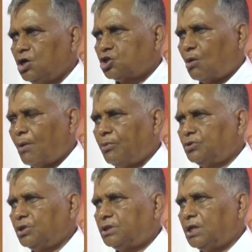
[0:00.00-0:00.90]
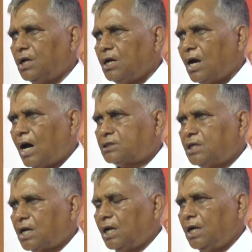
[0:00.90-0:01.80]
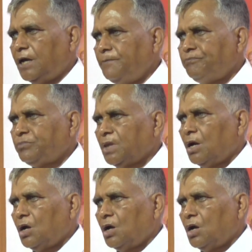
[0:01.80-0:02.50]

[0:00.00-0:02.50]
রাজ্যে ফেসিস্ট রাজত্ব কায়েম করার লক্ষ্যে এগুচ্ছে